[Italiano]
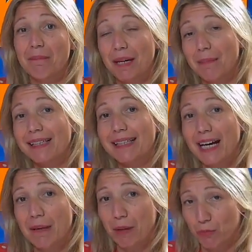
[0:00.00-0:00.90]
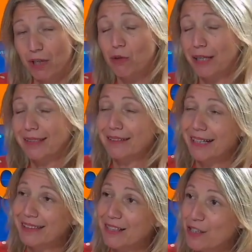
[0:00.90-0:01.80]
implementare per una corretta
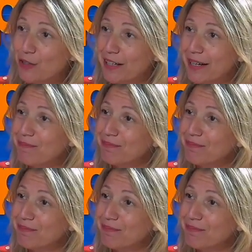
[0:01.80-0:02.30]
idratazione.